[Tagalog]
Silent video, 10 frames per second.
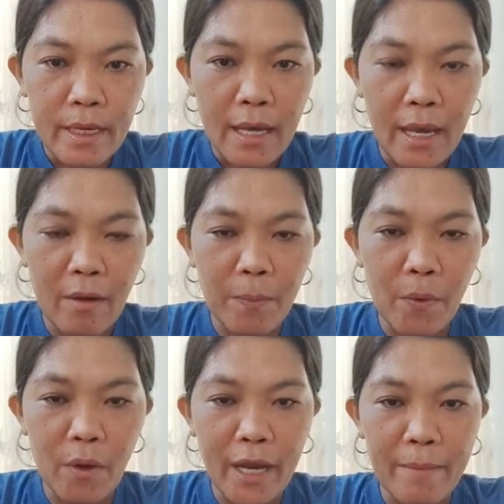Hello
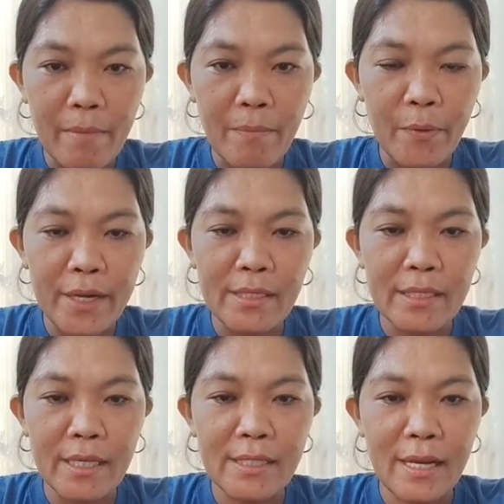po kay Ma'am
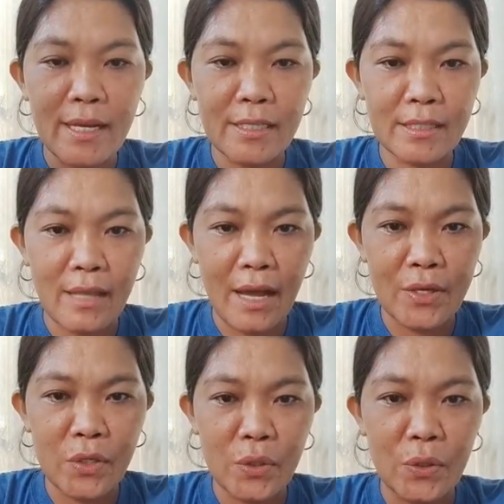Princess
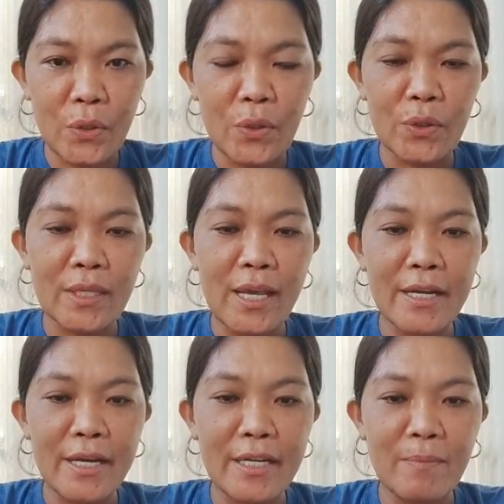Anastasio.
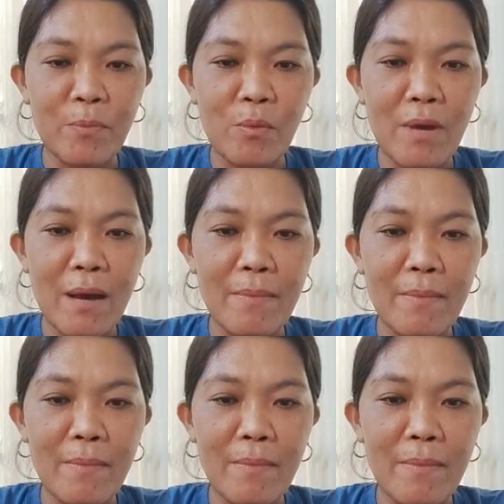Take care din po, Ma'am,
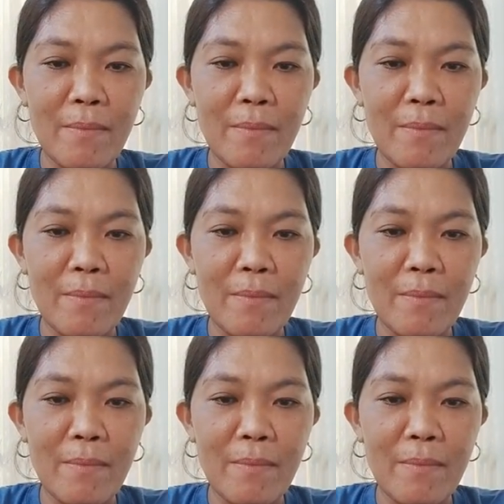and God bless